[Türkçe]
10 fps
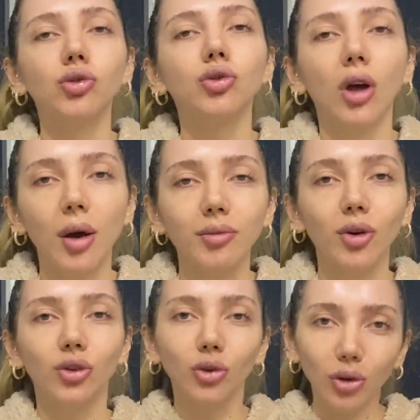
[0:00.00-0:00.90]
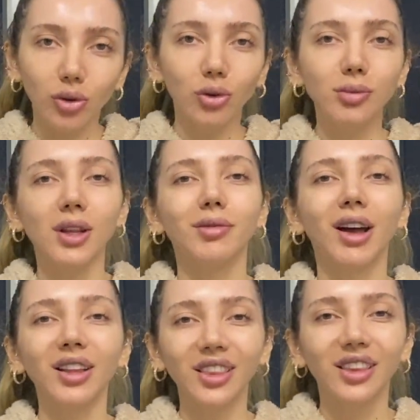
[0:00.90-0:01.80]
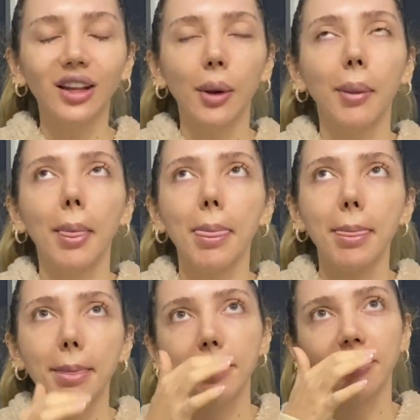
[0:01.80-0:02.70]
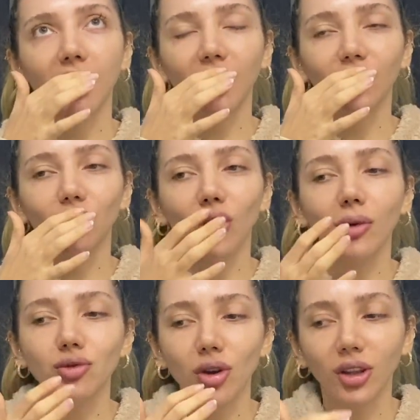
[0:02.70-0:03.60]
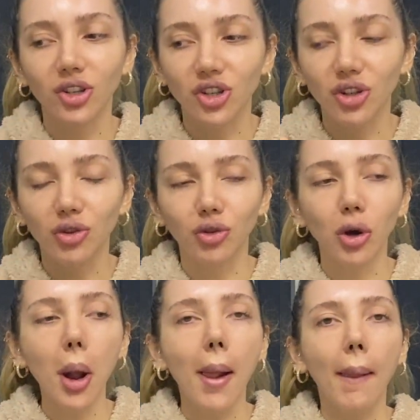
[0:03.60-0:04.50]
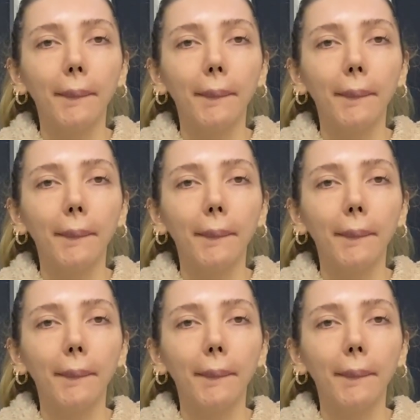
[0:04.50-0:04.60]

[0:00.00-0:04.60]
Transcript: Dudağım böyle güldüğüm zaman bir dakika dudağım şu an aşırı kuru.